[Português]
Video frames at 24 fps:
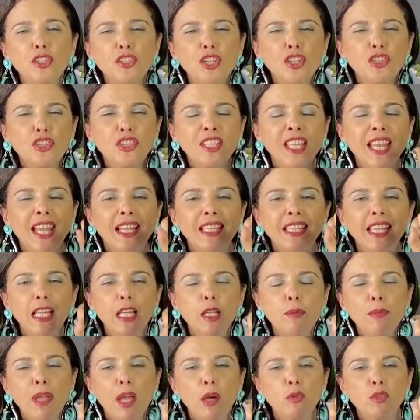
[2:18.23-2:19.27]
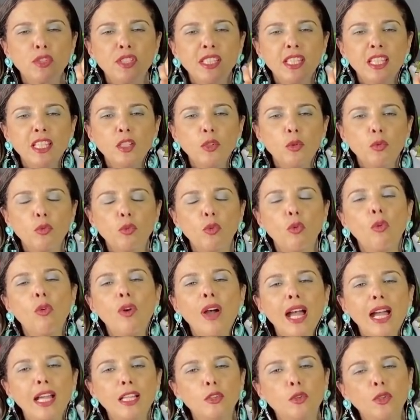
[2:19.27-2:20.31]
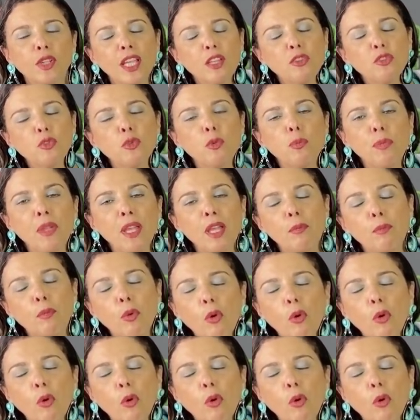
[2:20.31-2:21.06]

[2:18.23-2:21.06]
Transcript: A gente tem aquele melzinho com alho que é super